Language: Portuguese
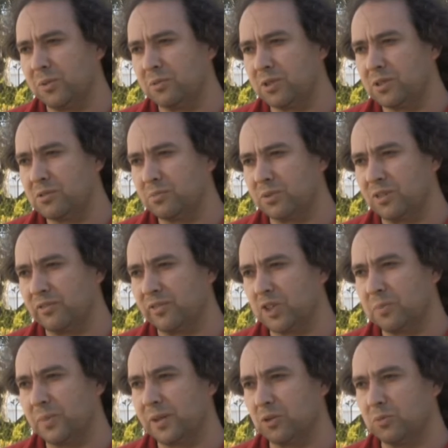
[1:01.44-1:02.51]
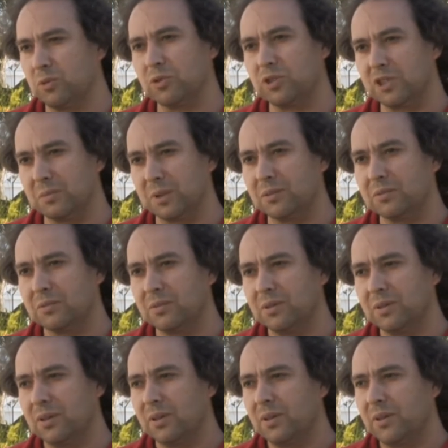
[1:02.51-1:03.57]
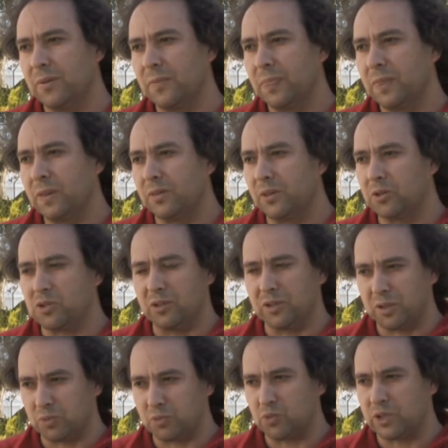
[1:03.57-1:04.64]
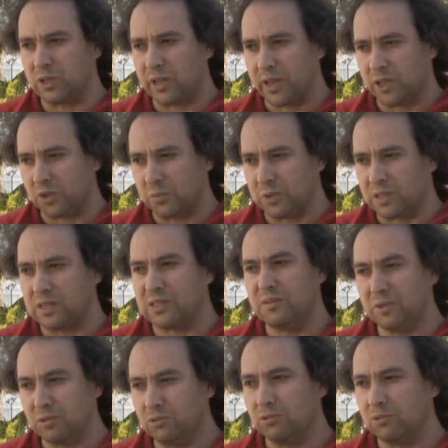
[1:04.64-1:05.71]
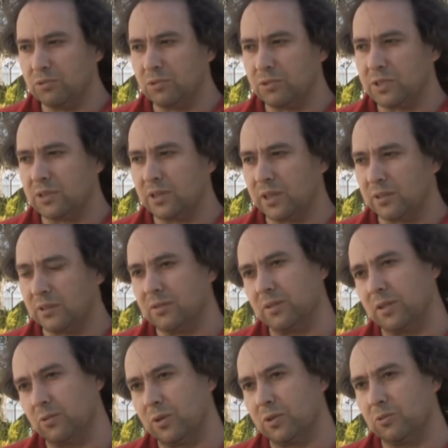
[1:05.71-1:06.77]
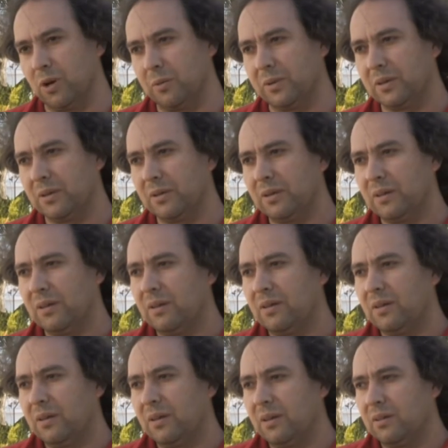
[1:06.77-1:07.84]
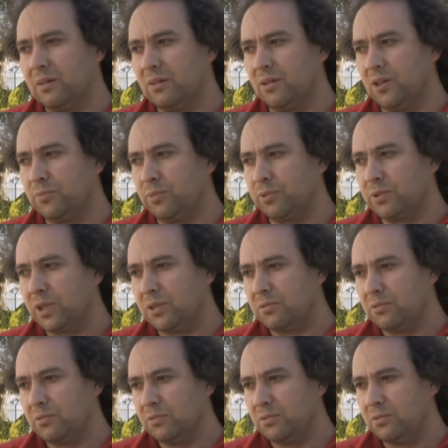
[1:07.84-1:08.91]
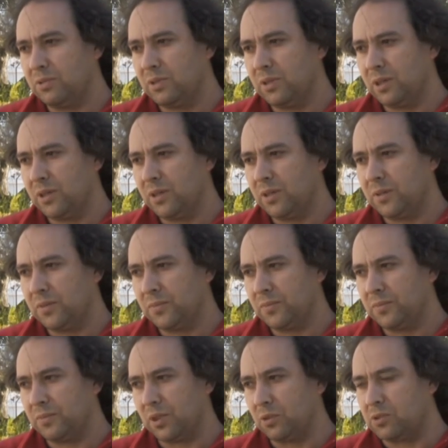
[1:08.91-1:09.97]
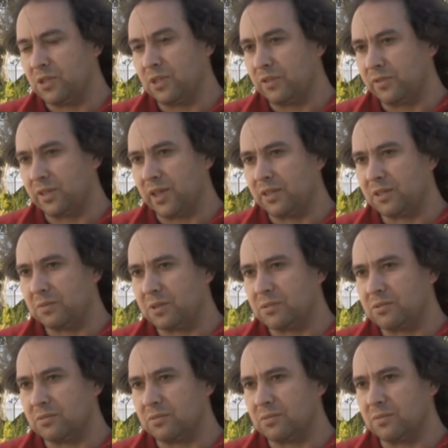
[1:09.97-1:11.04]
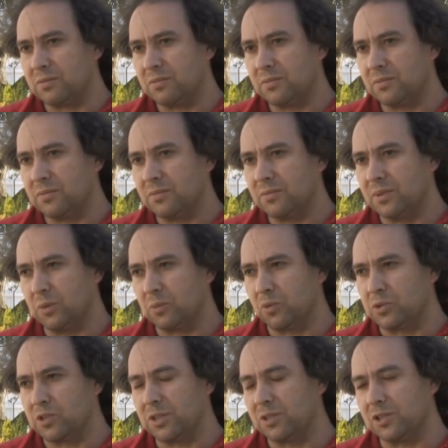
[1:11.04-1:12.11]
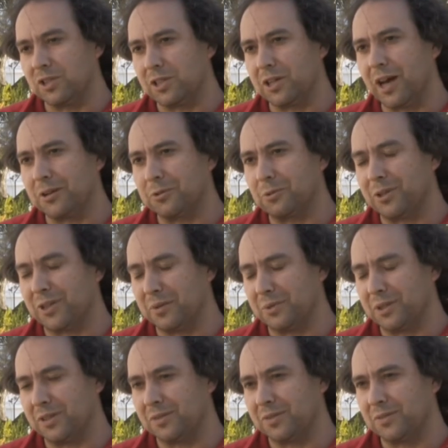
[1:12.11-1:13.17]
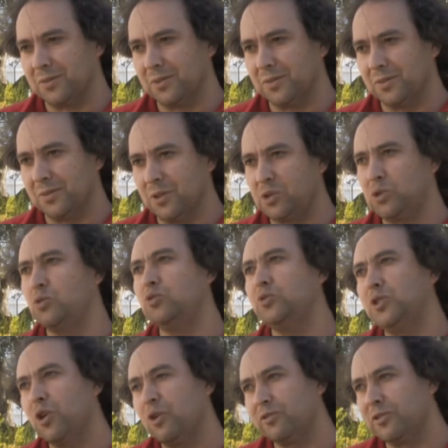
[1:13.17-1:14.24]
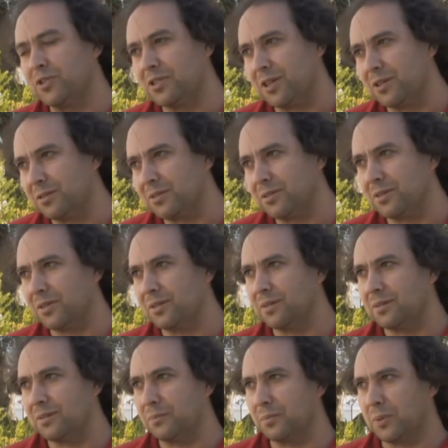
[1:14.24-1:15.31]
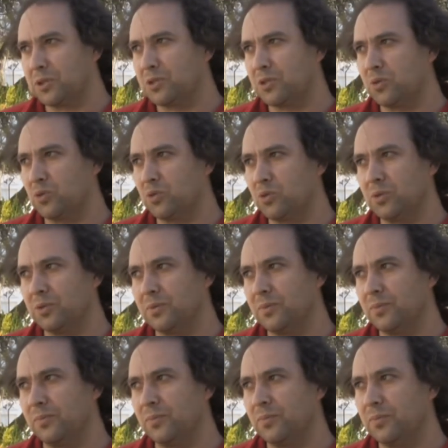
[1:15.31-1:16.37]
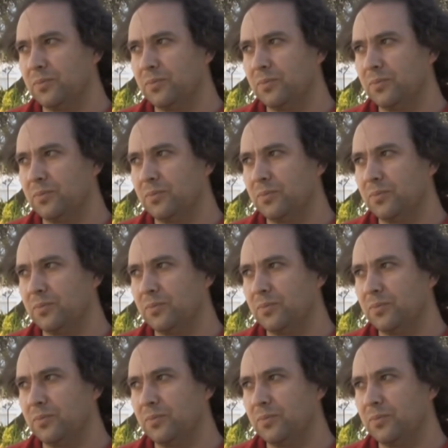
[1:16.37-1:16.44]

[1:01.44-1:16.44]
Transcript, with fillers: conforme eu disse, portanto, fez parte do meu crescimento não só em termos musicais, mas acima de tudo considero enquanto homem. E, portanto, hum, tem um significado imenso. Não consigo desligar de qualquer maneira. E se um dia o fizer, hum, penso que